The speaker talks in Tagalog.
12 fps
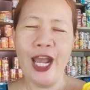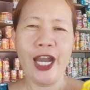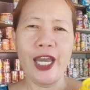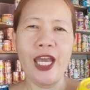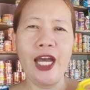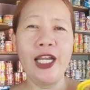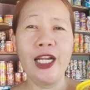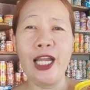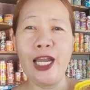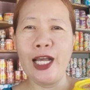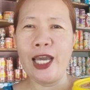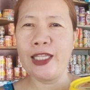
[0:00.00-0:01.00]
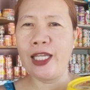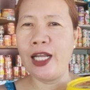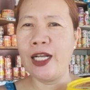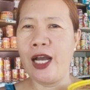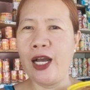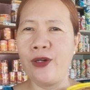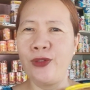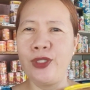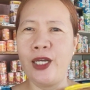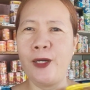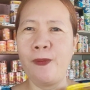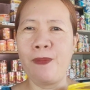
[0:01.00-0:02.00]
Kaya naglalagay talaga ako
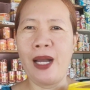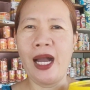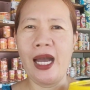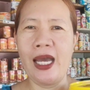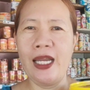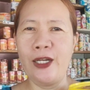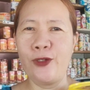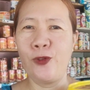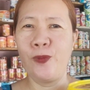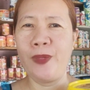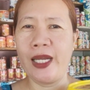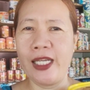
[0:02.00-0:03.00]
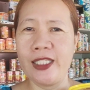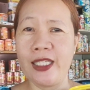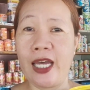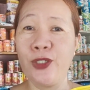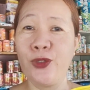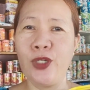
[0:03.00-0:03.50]
ng pangalan kung para saan ko